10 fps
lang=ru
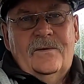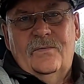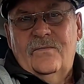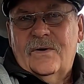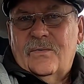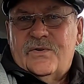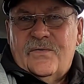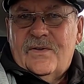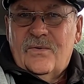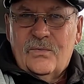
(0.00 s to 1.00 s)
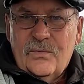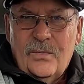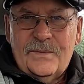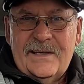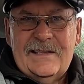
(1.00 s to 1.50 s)
Ну, выкручивать
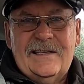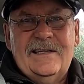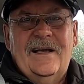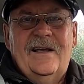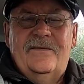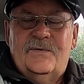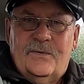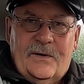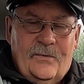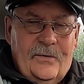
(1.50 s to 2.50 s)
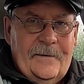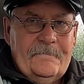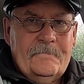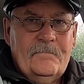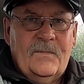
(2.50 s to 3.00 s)
неудобно иногда и все такое.
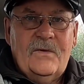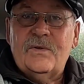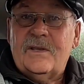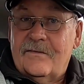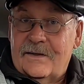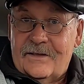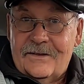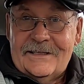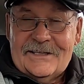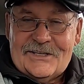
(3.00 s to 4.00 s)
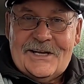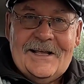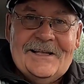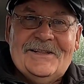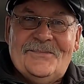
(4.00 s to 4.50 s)
И вот не хватило
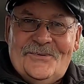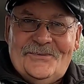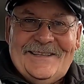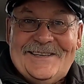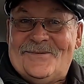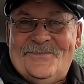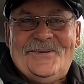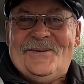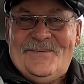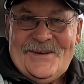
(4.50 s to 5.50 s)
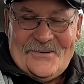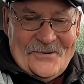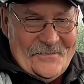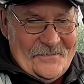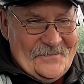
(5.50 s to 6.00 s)
ножа одному нашему грибнику.